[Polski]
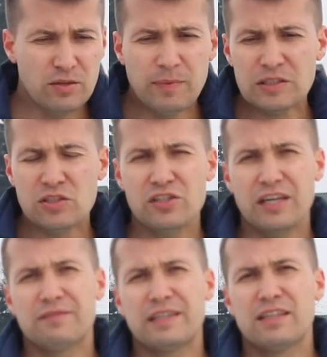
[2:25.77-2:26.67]
Zobaczysz, że
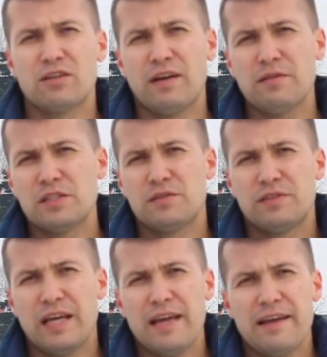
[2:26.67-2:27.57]
jak wygenerowałeś
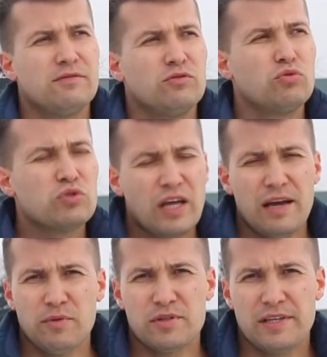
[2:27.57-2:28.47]
w niej duże
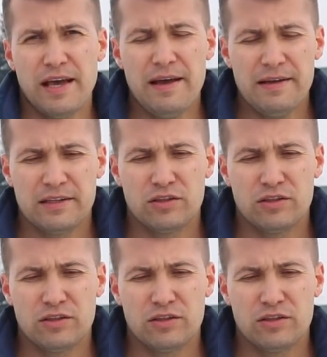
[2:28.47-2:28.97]
emocje,